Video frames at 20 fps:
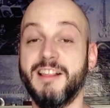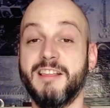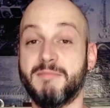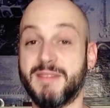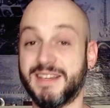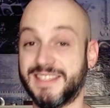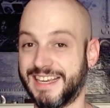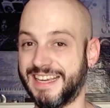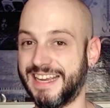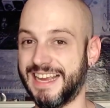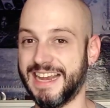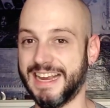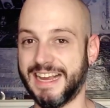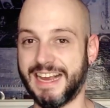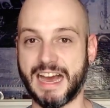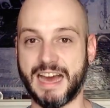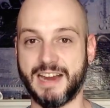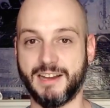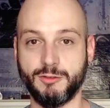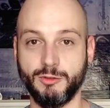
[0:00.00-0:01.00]
Mas aquele
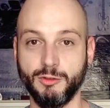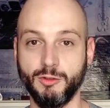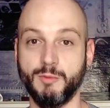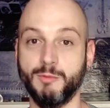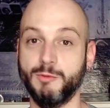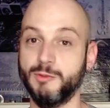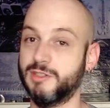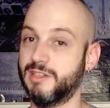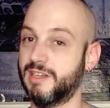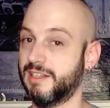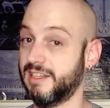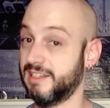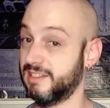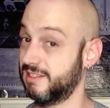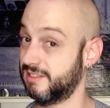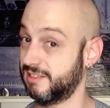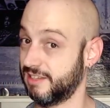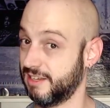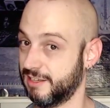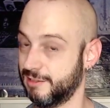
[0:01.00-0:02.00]
cara estudou música
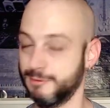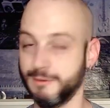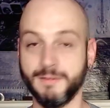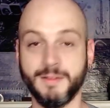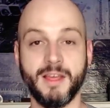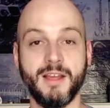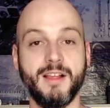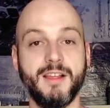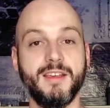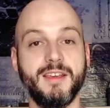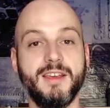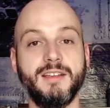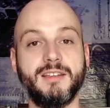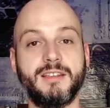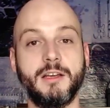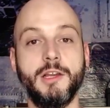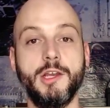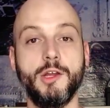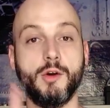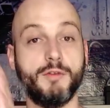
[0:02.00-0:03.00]
desde cedo,
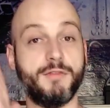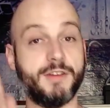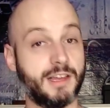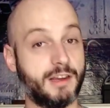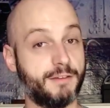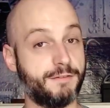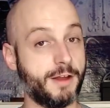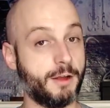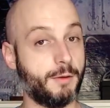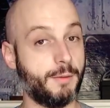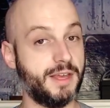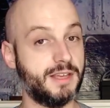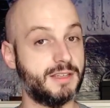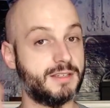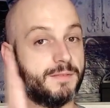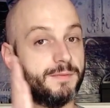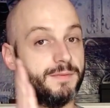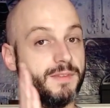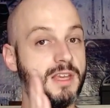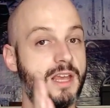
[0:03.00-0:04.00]
então ele ouve aquela
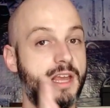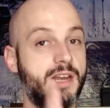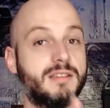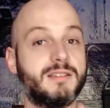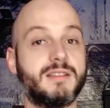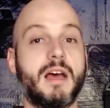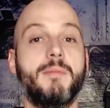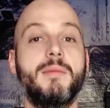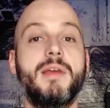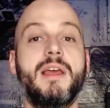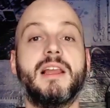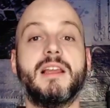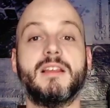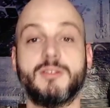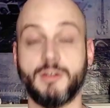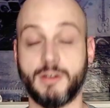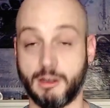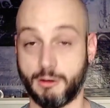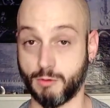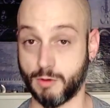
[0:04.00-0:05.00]
frequência e ele sabe
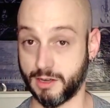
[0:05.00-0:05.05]
relacionar com